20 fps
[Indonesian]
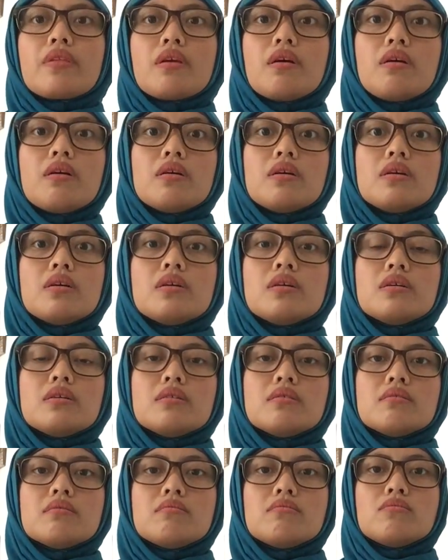
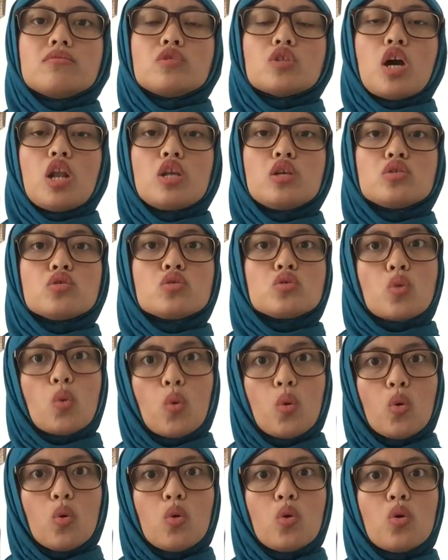uh,
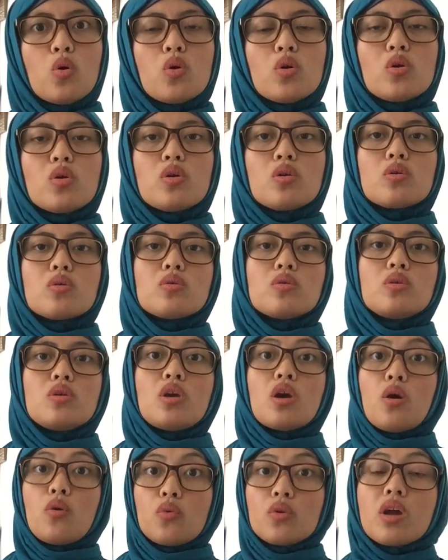calistung,
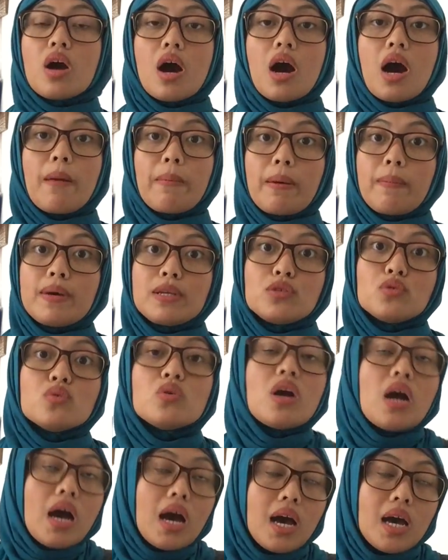ya udah nggak apa-apa
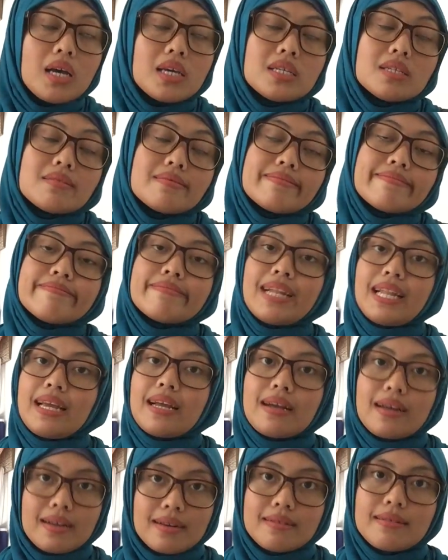juga.
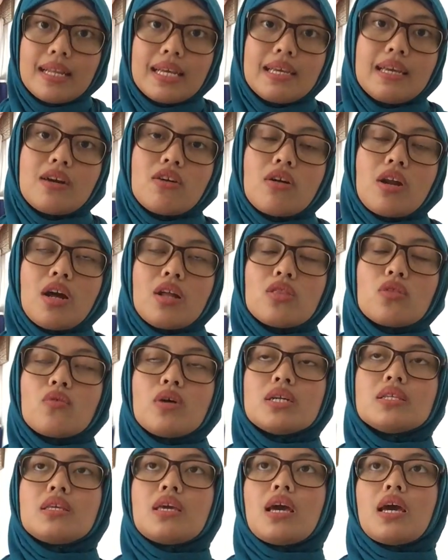Balik lagi ke orang
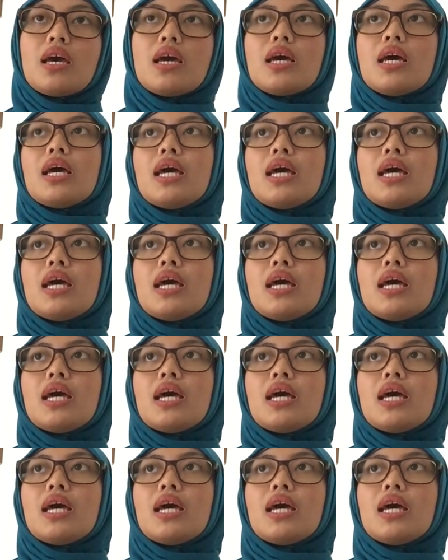tuanya.